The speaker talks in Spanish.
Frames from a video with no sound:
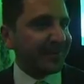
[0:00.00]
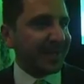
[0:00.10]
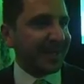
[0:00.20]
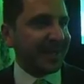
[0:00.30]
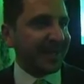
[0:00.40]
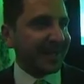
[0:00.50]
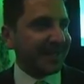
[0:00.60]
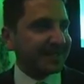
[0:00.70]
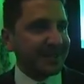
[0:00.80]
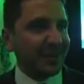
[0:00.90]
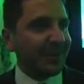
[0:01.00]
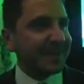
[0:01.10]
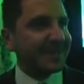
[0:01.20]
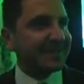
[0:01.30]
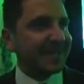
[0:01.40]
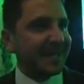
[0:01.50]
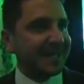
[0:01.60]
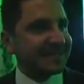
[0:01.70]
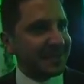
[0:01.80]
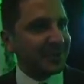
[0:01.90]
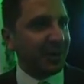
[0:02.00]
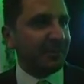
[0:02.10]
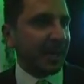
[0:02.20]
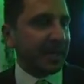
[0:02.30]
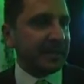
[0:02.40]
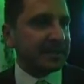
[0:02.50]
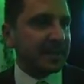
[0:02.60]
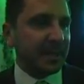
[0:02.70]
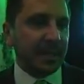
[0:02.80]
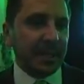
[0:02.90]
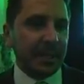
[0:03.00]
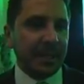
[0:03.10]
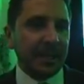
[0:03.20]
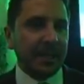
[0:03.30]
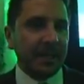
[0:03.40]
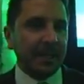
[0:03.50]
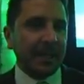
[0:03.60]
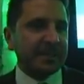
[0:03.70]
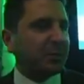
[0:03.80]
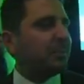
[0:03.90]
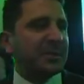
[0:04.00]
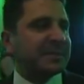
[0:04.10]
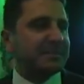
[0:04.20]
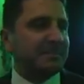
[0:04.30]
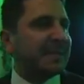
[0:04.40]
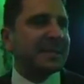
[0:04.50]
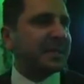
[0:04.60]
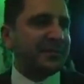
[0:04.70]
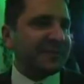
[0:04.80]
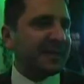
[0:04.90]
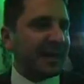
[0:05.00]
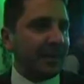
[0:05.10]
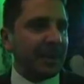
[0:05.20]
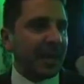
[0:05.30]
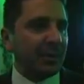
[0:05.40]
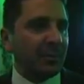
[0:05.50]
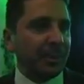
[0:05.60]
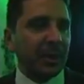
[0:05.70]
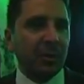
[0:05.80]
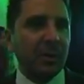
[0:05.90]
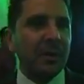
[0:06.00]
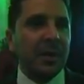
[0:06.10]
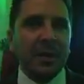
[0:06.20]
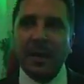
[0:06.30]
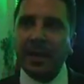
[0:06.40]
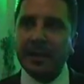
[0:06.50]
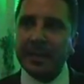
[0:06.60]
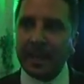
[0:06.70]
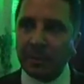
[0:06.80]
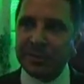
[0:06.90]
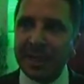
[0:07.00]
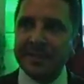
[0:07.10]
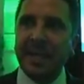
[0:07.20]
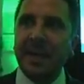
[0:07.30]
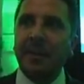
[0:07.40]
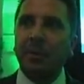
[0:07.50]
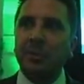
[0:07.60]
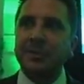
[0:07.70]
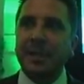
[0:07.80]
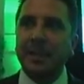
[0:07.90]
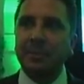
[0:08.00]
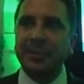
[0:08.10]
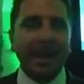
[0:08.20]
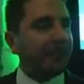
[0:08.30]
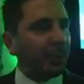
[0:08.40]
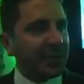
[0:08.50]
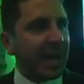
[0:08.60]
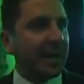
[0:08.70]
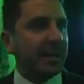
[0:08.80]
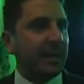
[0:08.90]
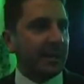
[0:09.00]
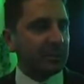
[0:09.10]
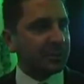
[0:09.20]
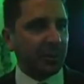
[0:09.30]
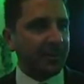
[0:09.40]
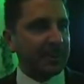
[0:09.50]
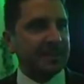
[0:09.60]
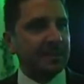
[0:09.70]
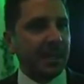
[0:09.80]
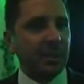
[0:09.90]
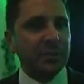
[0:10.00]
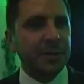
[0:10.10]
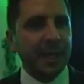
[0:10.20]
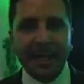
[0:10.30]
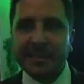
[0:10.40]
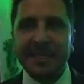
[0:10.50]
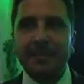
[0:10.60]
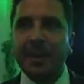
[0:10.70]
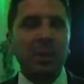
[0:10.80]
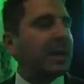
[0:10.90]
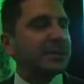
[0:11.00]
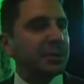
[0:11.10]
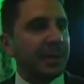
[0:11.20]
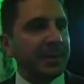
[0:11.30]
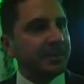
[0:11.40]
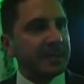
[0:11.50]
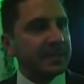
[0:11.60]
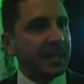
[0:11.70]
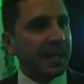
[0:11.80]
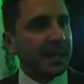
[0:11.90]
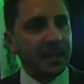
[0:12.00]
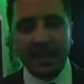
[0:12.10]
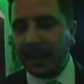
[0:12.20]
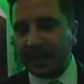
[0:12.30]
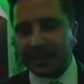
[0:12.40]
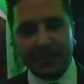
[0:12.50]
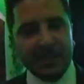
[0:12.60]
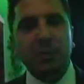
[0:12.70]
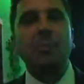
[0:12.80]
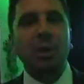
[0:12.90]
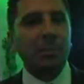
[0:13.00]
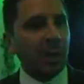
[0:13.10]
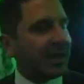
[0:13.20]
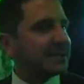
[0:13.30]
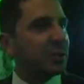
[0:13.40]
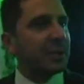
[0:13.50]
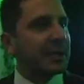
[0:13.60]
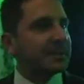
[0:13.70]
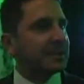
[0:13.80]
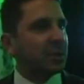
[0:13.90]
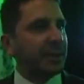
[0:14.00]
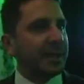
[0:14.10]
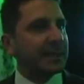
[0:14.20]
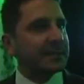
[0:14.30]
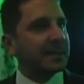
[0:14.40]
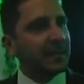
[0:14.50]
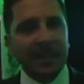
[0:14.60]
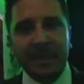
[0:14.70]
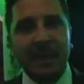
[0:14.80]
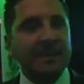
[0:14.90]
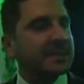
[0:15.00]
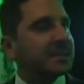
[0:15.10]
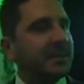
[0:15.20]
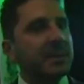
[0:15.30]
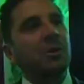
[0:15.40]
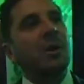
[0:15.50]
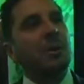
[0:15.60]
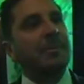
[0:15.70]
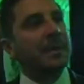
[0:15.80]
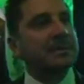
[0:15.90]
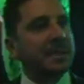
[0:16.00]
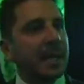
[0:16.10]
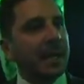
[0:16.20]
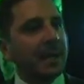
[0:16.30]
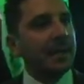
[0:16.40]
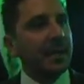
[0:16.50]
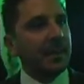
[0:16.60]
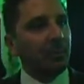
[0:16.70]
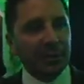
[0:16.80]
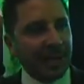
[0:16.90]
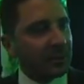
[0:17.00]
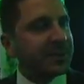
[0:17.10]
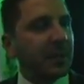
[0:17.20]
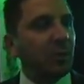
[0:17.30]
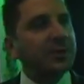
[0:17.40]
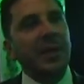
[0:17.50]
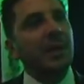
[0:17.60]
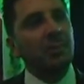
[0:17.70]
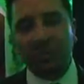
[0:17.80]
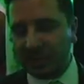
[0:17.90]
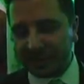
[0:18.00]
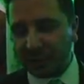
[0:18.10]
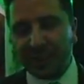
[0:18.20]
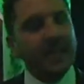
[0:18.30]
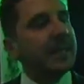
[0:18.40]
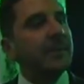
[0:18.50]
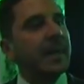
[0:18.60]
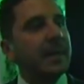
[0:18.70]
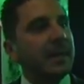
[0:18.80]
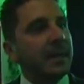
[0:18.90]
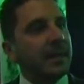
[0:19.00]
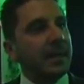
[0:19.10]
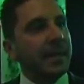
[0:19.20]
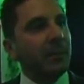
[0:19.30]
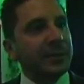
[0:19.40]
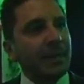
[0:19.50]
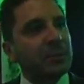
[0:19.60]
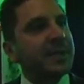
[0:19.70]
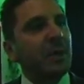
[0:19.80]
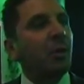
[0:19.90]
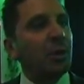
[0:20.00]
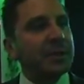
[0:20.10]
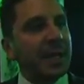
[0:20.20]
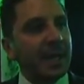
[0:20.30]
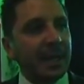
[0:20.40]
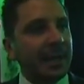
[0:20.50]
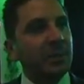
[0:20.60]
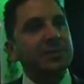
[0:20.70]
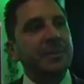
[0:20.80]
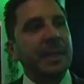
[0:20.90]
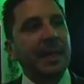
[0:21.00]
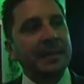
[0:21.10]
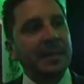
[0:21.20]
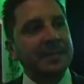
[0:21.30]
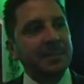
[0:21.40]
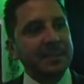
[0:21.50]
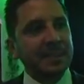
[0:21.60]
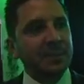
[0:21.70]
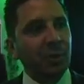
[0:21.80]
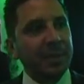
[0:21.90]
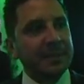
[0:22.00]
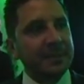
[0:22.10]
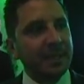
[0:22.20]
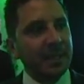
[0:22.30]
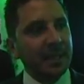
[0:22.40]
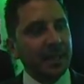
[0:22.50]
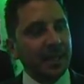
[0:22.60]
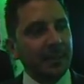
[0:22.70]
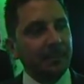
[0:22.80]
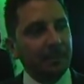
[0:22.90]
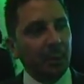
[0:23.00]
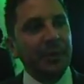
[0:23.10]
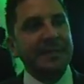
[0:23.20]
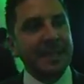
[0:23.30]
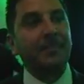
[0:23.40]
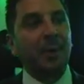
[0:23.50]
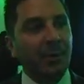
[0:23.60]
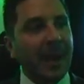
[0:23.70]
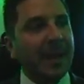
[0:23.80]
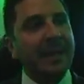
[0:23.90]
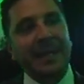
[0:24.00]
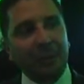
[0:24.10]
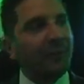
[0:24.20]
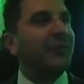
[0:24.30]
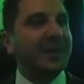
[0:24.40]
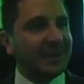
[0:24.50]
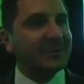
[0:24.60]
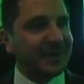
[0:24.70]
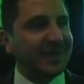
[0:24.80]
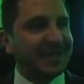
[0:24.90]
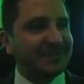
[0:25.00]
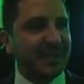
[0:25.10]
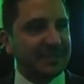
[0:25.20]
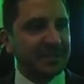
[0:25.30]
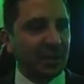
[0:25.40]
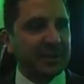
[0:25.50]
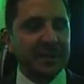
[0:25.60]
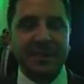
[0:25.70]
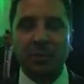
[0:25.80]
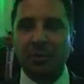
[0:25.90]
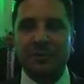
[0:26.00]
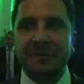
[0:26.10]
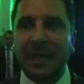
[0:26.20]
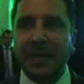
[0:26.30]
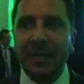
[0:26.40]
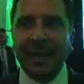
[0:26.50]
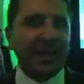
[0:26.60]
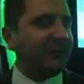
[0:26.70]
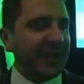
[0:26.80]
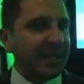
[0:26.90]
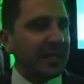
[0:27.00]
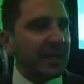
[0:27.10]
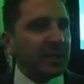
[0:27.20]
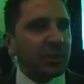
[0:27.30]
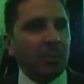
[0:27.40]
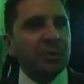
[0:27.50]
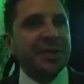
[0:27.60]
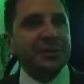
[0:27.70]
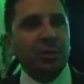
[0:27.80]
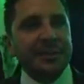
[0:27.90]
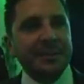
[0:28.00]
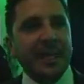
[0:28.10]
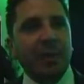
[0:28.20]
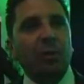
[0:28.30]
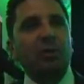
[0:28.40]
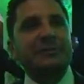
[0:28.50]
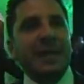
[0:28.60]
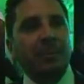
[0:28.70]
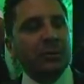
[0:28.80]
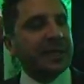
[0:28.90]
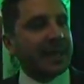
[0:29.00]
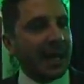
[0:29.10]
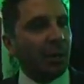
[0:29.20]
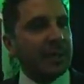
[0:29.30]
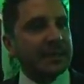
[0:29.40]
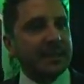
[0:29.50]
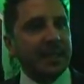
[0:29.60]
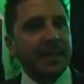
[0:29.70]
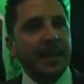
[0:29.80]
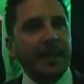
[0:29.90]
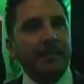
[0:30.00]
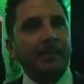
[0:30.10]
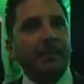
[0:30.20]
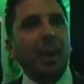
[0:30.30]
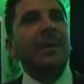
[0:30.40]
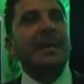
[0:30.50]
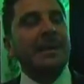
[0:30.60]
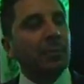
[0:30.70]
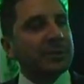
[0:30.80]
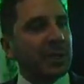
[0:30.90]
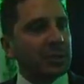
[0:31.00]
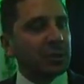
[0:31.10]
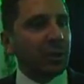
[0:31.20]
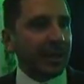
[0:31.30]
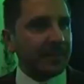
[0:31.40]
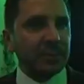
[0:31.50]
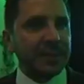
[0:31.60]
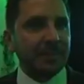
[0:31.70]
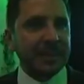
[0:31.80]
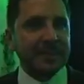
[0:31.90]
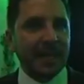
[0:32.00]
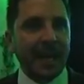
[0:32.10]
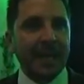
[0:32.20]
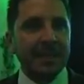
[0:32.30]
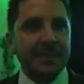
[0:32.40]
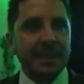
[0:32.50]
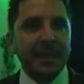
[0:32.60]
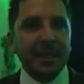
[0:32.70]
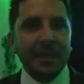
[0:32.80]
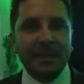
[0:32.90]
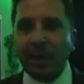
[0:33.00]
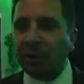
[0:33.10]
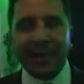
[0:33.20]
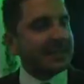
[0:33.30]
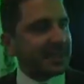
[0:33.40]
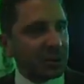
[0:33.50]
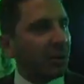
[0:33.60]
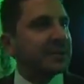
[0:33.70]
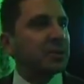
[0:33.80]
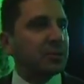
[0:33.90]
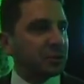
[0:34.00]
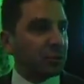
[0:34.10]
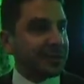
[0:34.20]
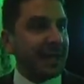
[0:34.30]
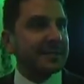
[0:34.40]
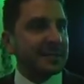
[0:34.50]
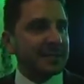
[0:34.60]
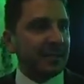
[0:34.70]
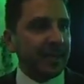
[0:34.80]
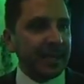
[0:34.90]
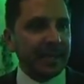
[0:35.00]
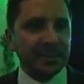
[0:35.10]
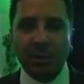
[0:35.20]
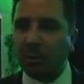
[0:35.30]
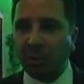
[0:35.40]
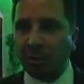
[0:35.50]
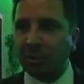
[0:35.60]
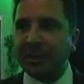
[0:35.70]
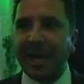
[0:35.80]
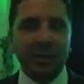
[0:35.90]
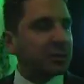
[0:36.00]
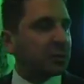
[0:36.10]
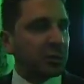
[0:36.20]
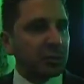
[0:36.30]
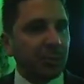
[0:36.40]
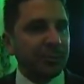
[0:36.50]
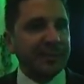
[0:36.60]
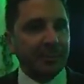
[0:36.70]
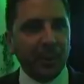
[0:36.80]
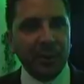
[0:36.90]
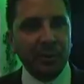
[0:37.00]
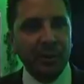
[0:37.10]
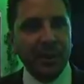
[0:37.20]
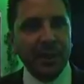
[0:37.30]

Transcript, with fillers: que, se toman desde el centro del país y, eso pues va a ser difícil cambiarlo, pero eh, tenemos que alzar la voz, tenemos que apoyar a nuestros representados y siempre lo ha hecho David Pérez Tejada en temas como la homologación de las gasolinas, en temas del abastecimiento de agua para Ensenada, votamos en contra de la homologación del IVA, eh, votamos en contra de la deducibilidad de las prestaciones eh, porque se aprobara que no fueran deducibles las prestaciones del Seguro Social en fin, son muchas cosas que conocemos de qué adolece, provenimos de los organismos empresariales, de organizaciones sociales y civiles como los Rotarios y otros grupos de apoyo.